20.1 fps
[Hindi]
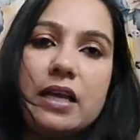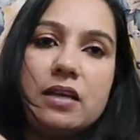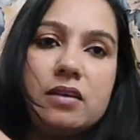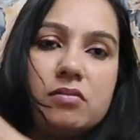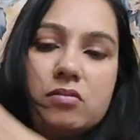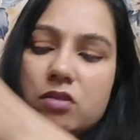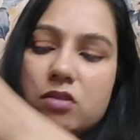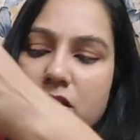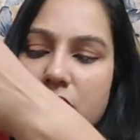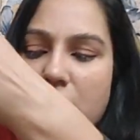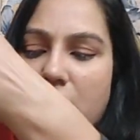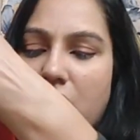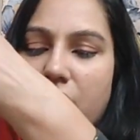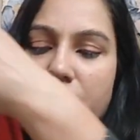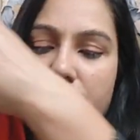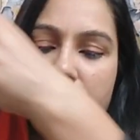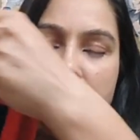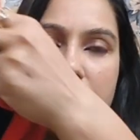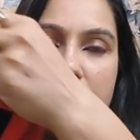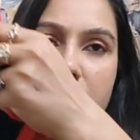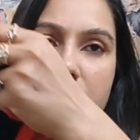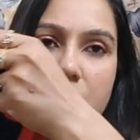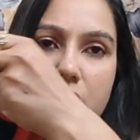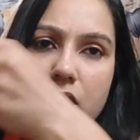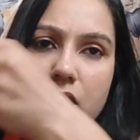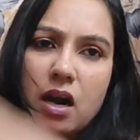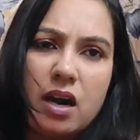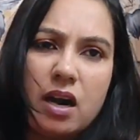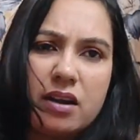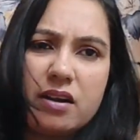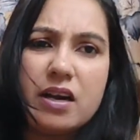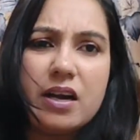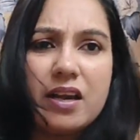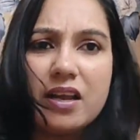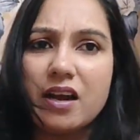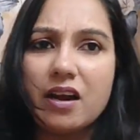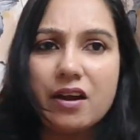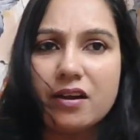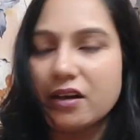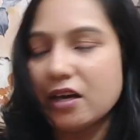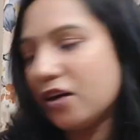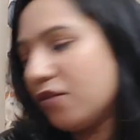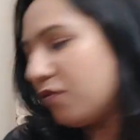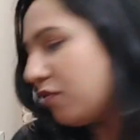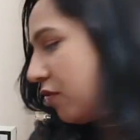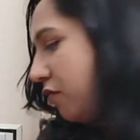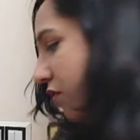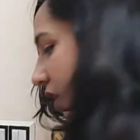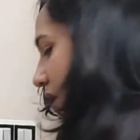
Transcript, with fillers: गेस हंड्रेड का हंड्रेड या हंड्रेड फिफ्टी